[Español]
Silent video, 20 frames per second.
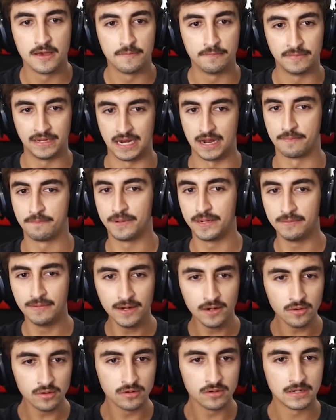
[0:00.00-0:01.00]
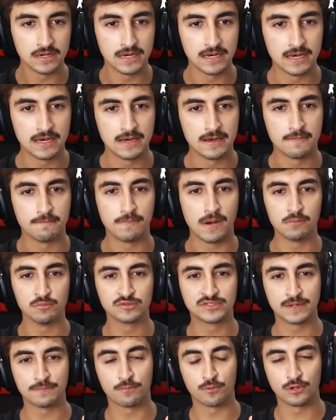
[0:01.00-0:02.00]
Mira, primero vamos
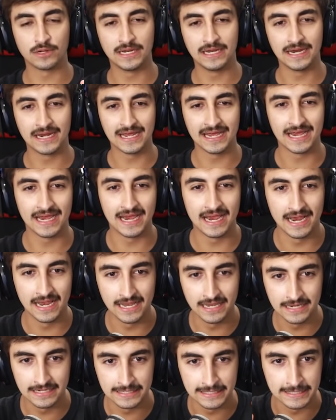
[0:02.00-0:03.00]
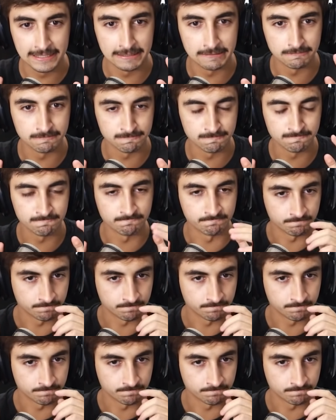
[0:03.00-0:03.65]
a poner el de. Mm,